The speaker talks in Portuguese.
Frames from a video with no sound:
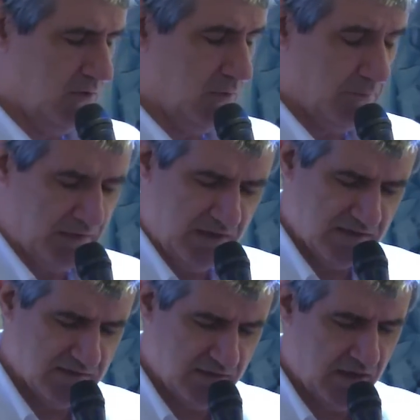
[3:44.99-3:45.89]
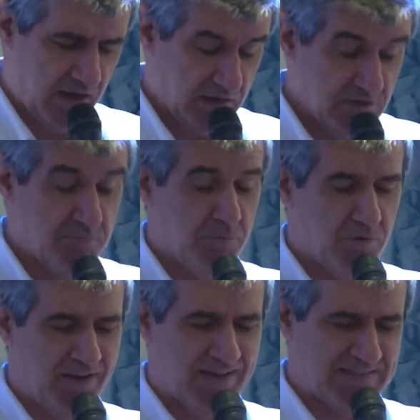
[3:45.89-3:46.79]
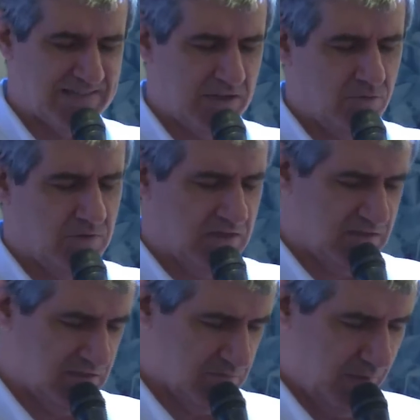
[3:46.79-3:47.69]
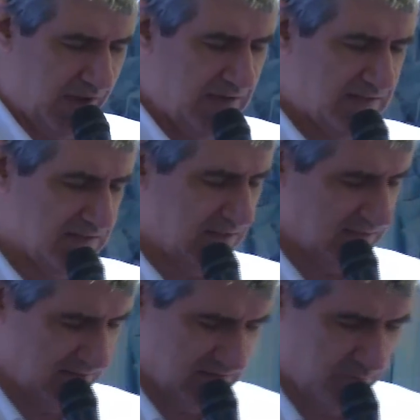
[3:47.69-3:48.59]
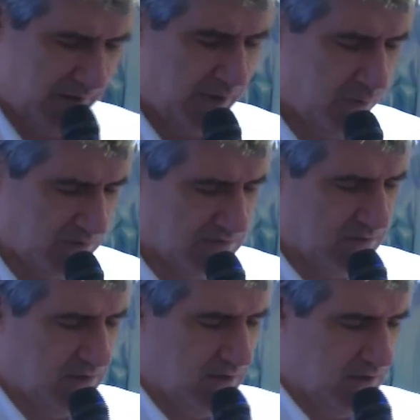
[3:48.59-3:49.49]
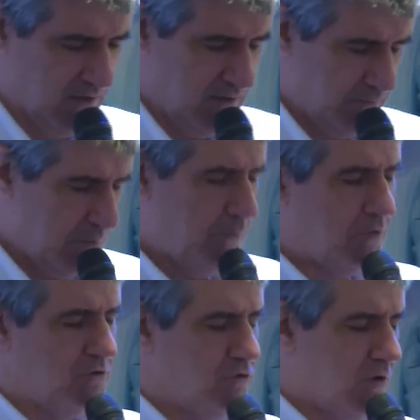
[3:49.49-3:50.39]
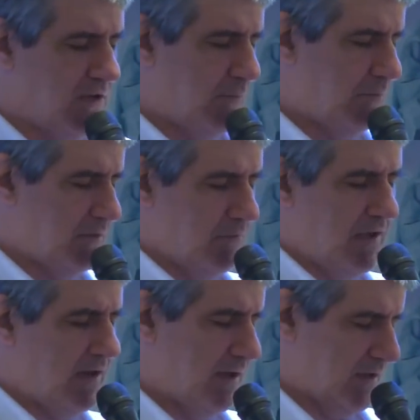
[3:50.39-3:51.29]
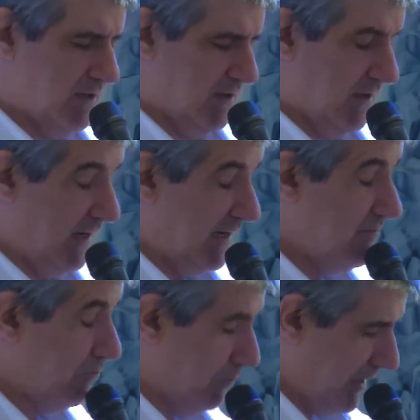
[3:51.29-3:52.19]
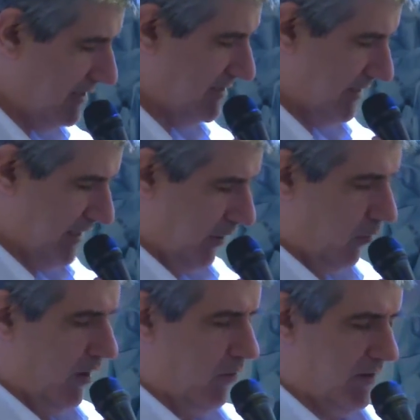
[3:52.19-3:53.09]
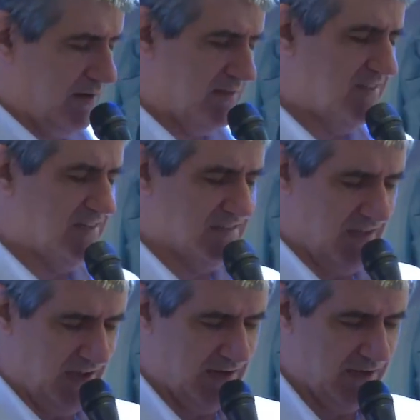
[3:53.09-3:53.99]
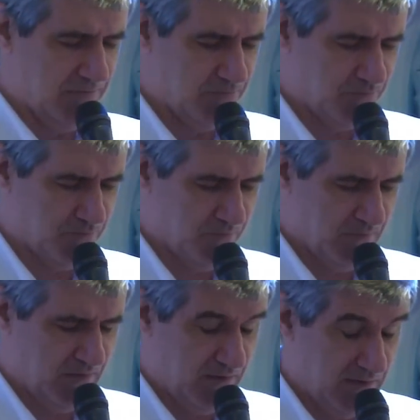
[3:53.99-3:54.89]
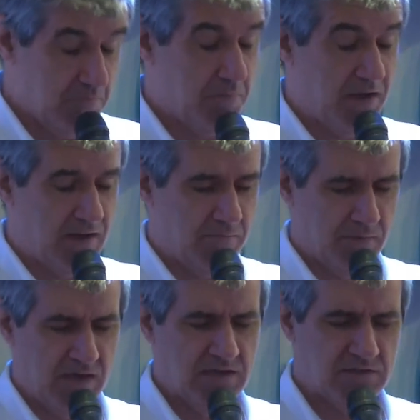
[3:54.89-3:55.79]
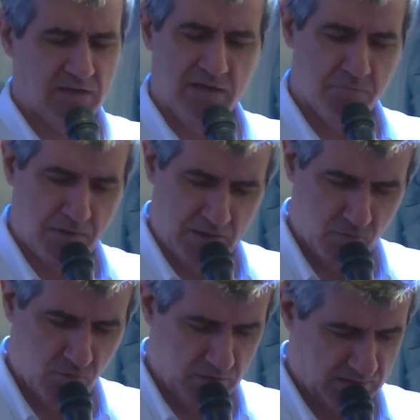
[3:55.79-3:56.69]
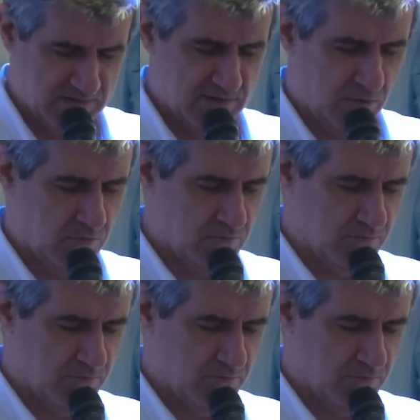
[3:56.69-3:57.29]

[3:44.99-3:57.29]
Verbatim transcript: para que essa expurgação desses males, dessas mágoas, proporcione a primeira limpeza da qual é necessária. Limpar a mente, limpar o coração